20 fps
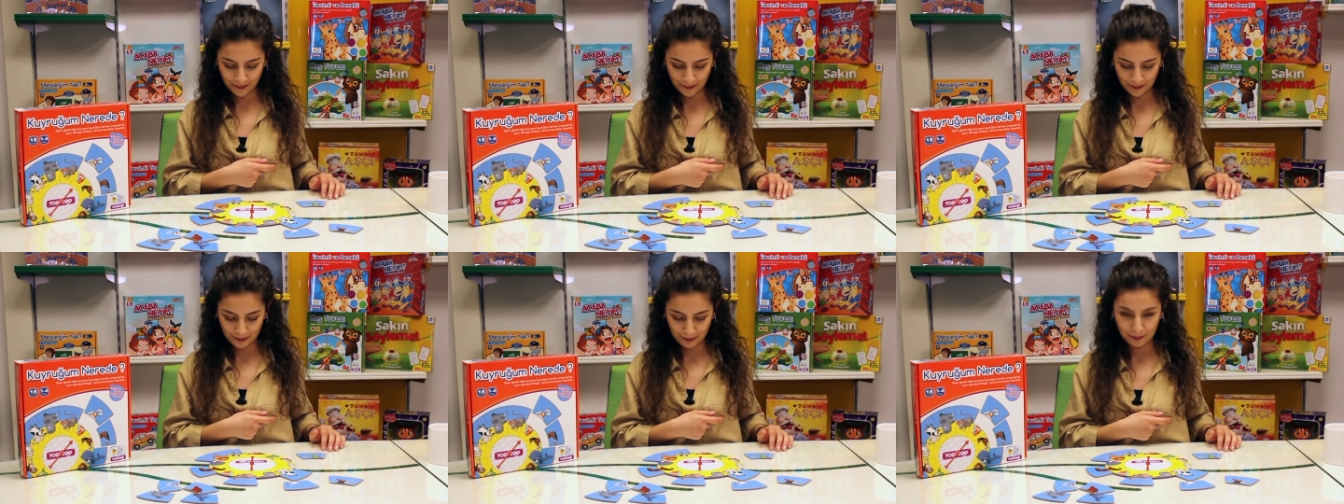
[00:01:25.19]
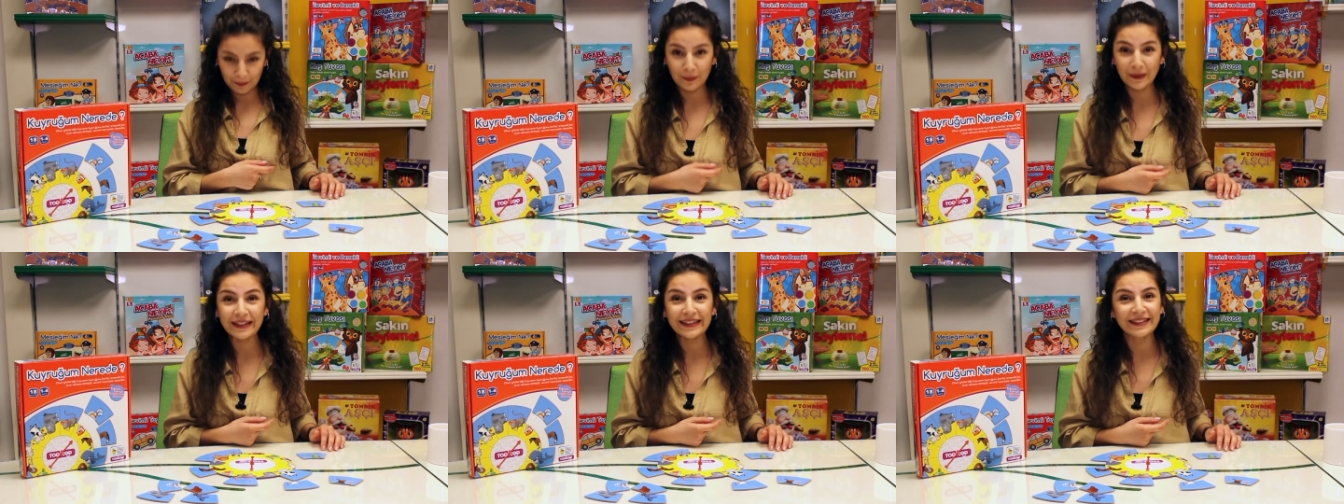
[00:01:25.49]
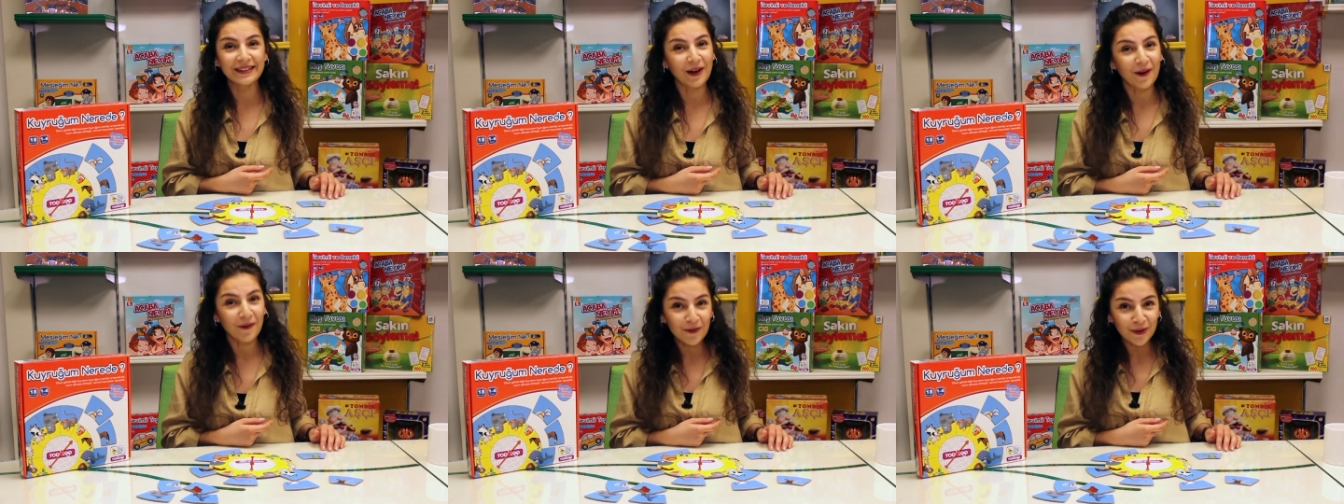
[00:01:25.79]
Bir
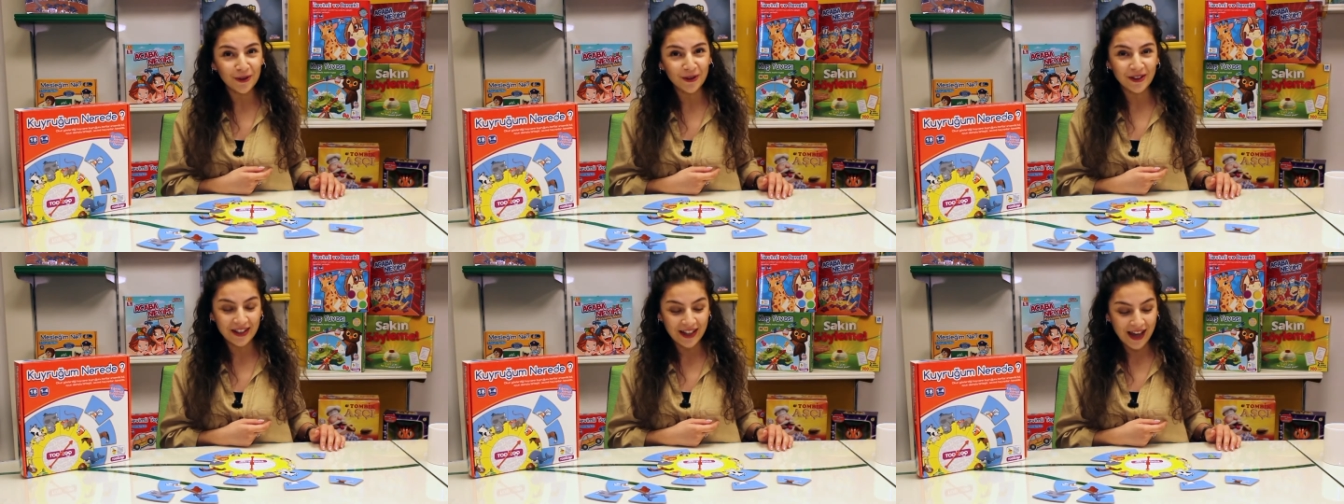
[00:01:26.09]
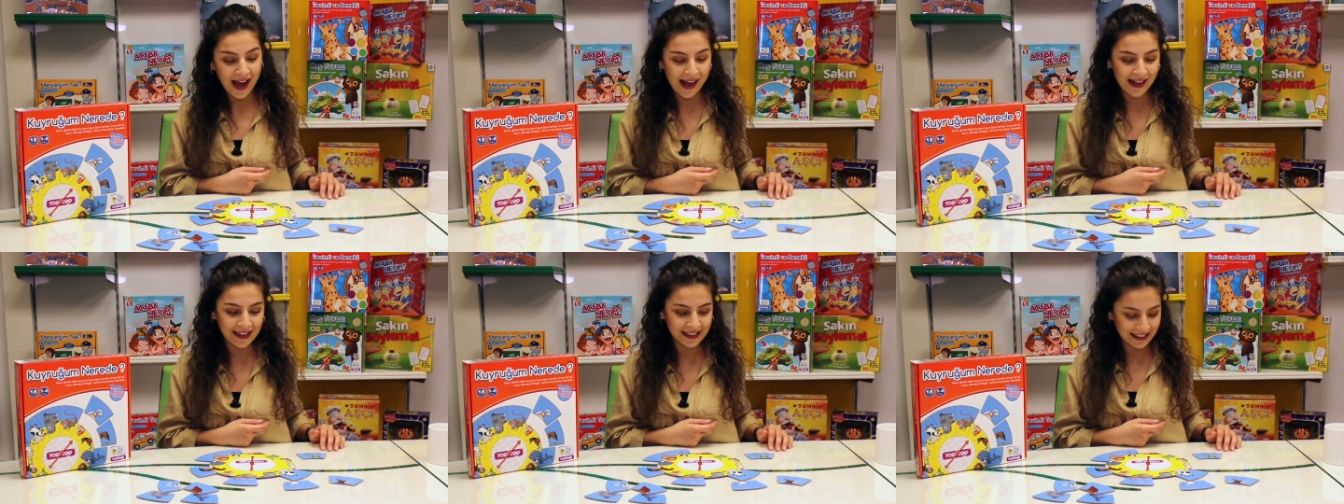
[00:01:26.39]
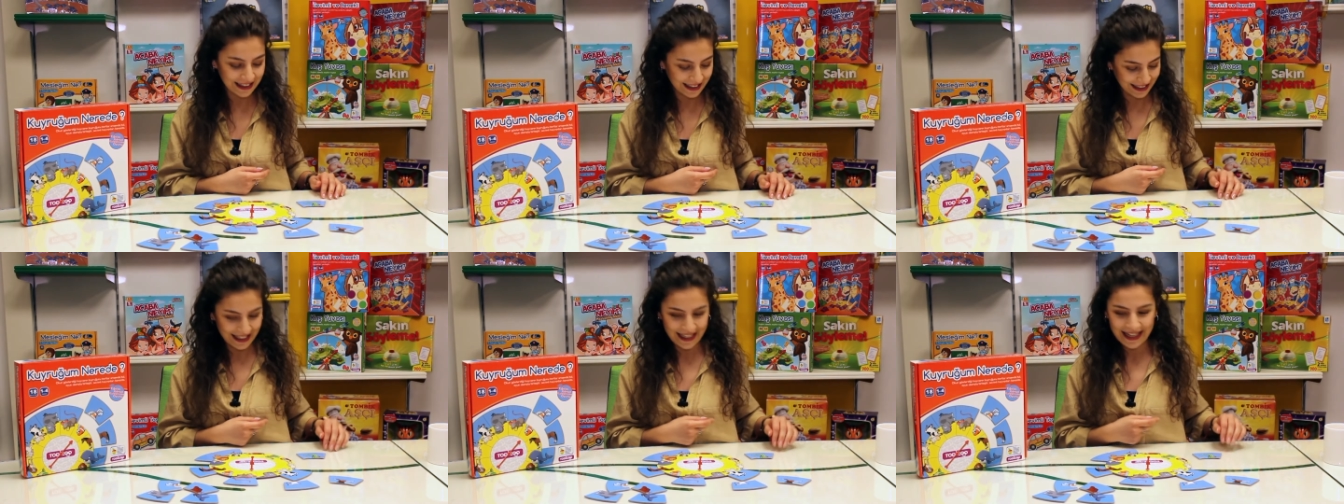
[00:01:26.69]
tavuk geldi.
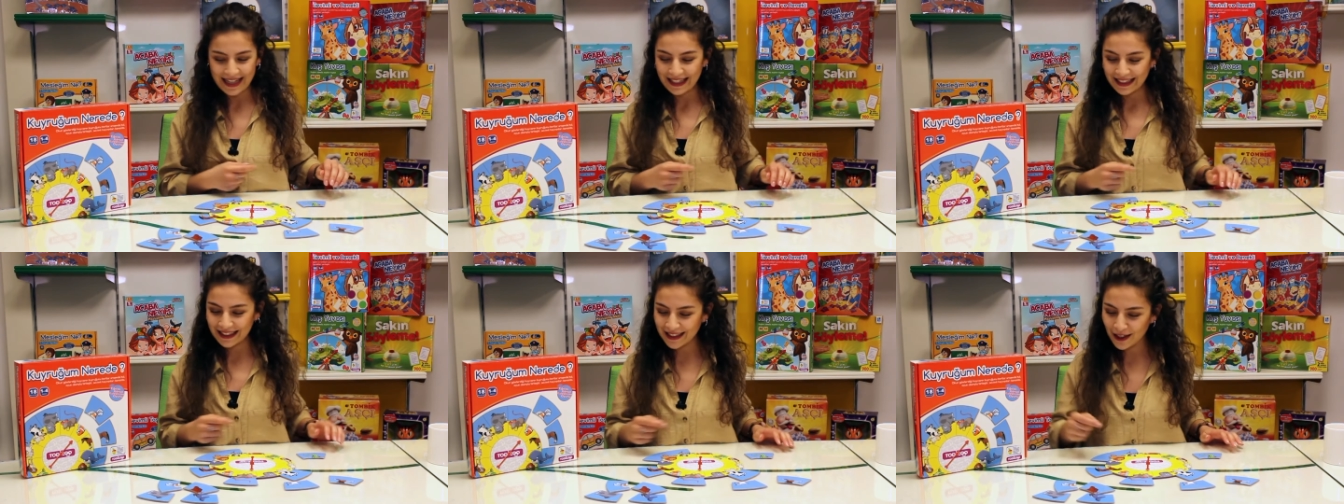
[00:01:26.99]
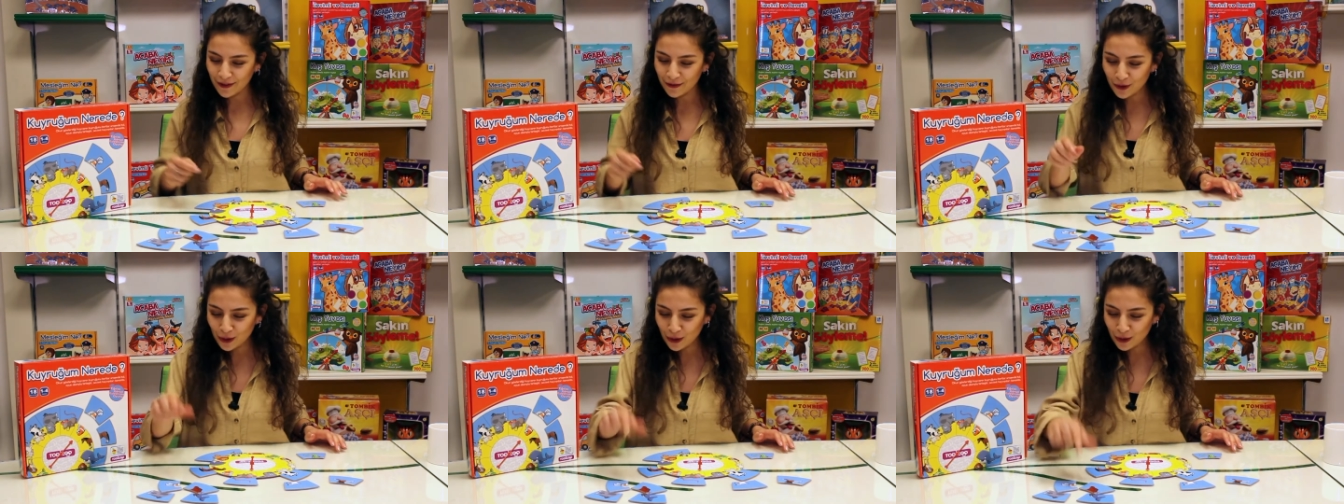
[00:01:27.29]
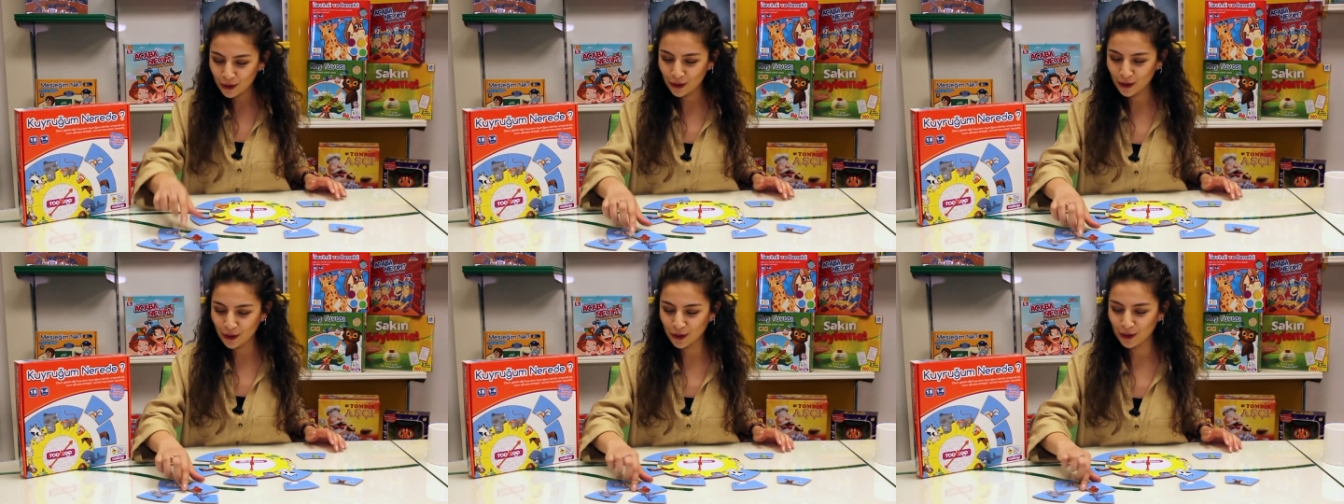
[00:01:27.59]
Tavuğun
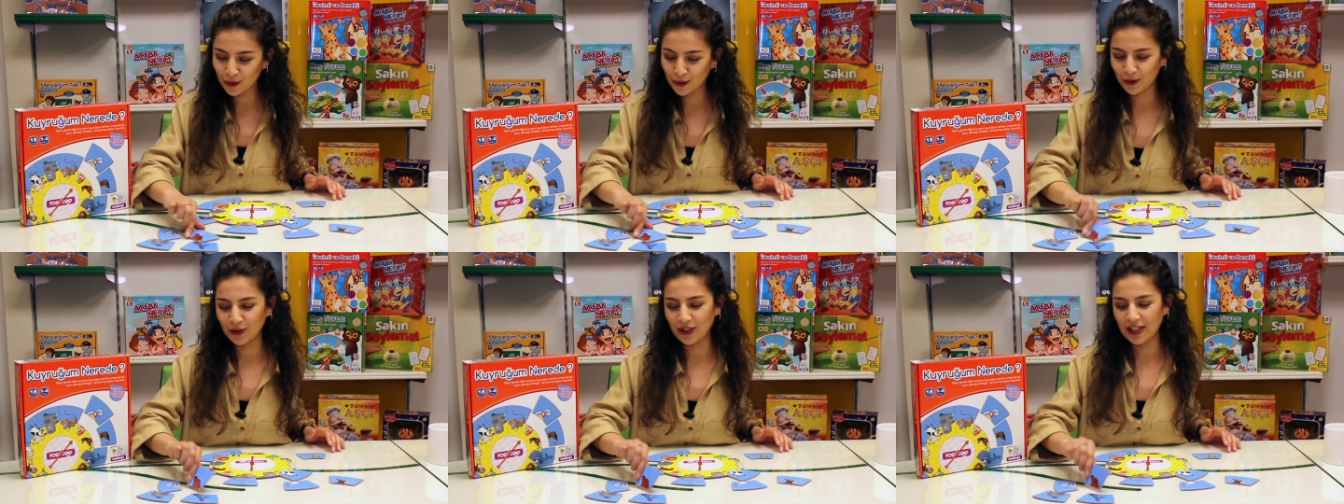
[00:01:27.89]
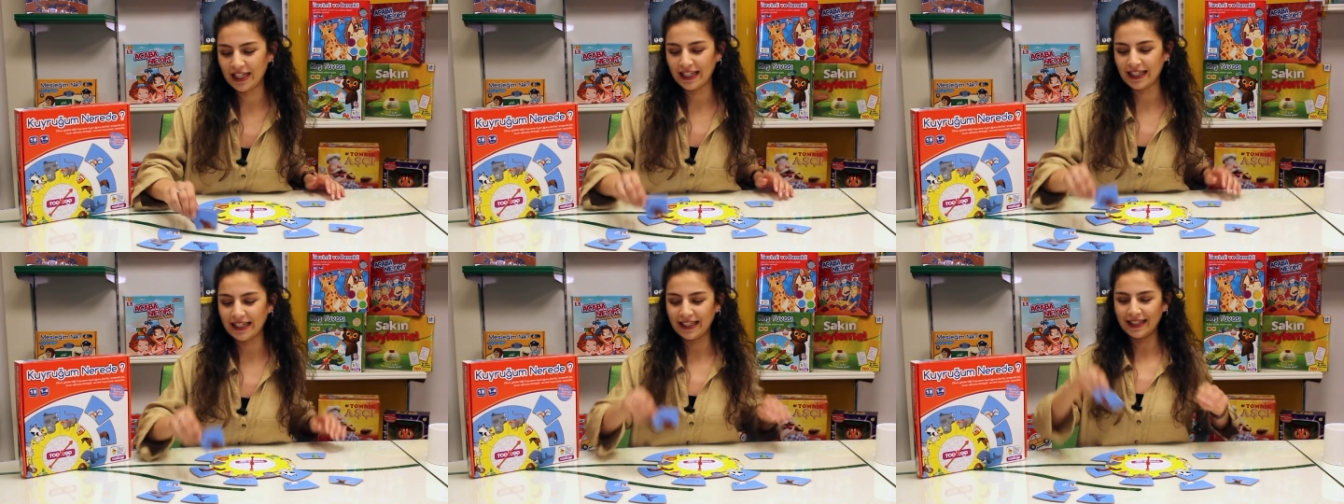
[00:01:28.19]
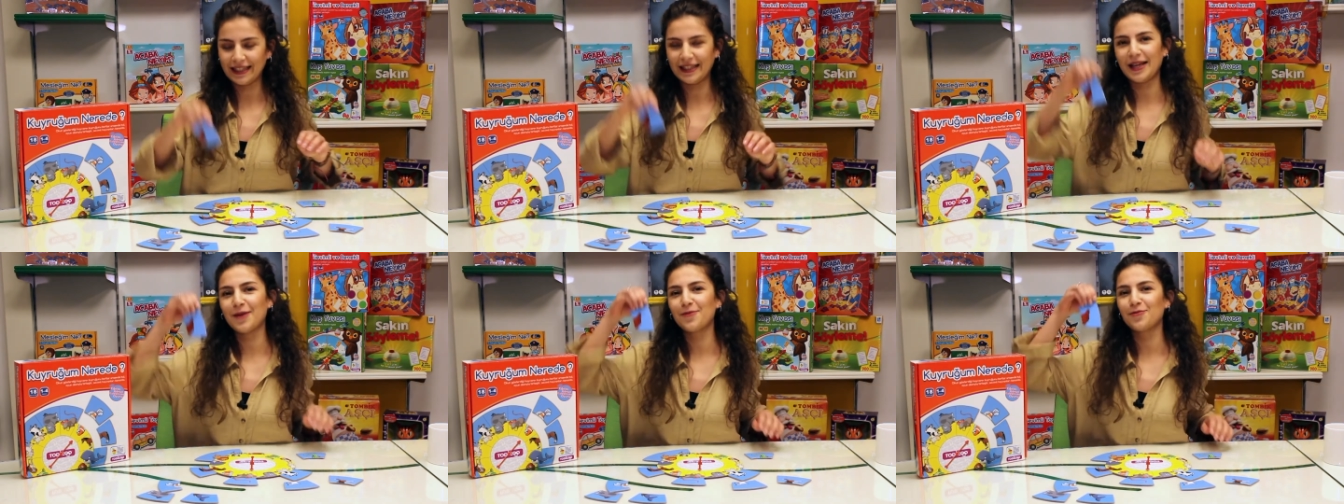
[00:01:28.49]
kuyruğu
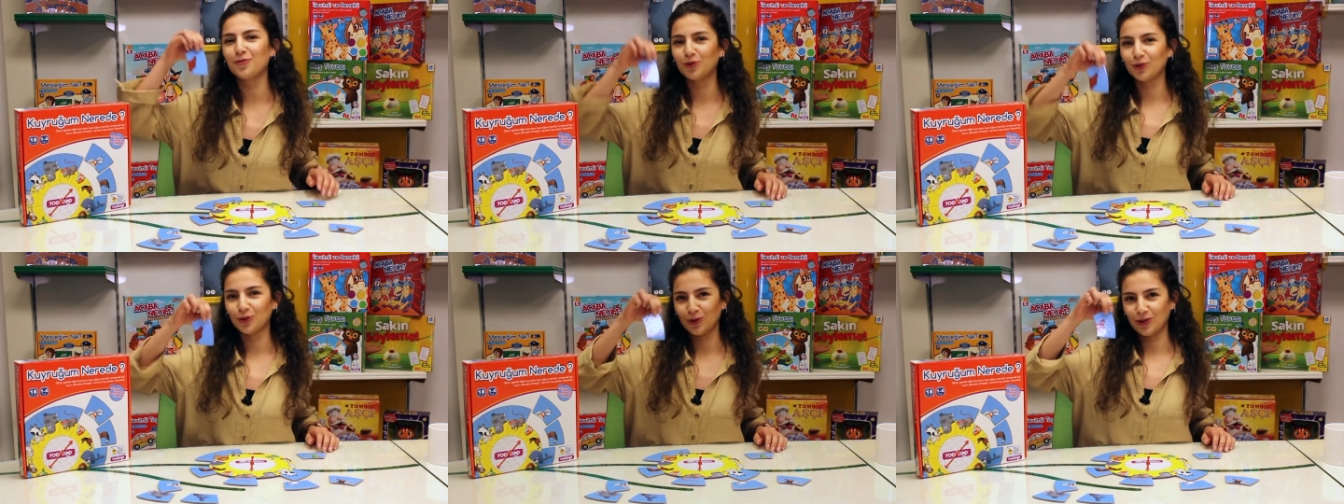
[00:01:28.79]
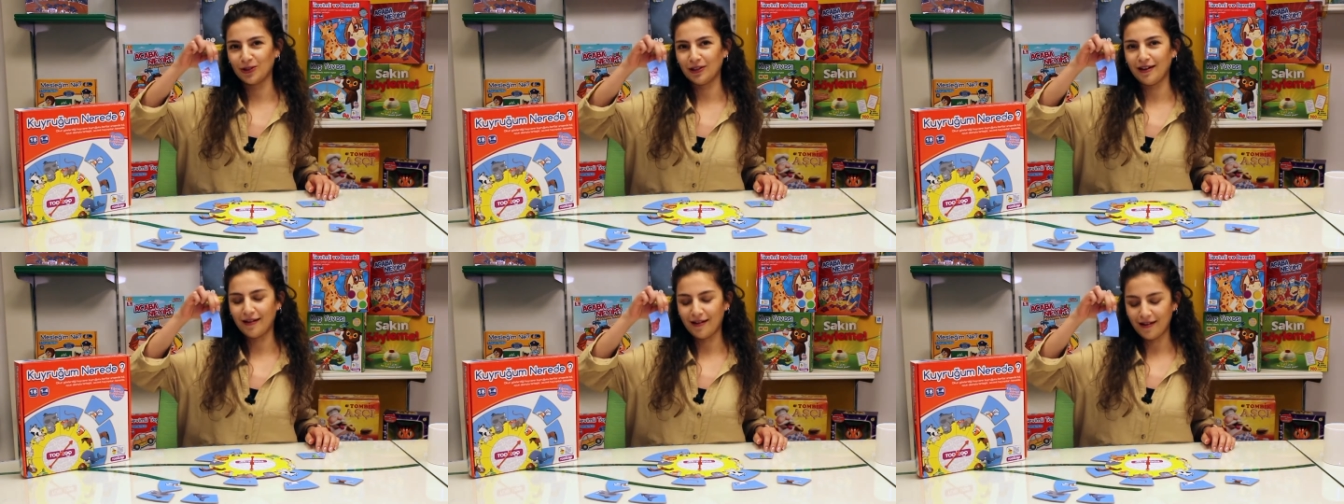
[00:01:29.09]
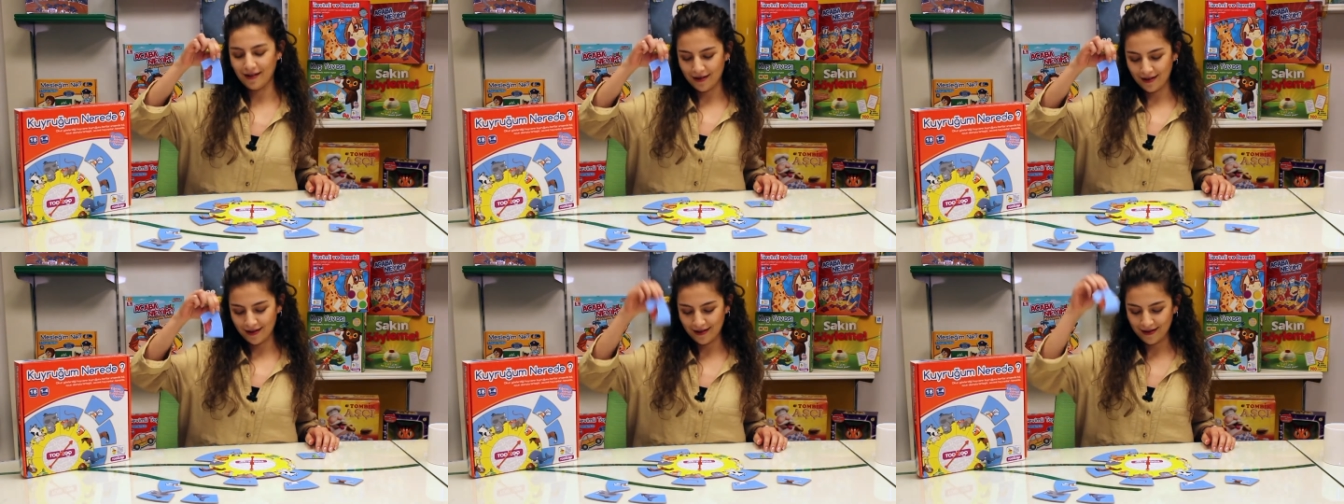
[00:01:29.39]
işte burada.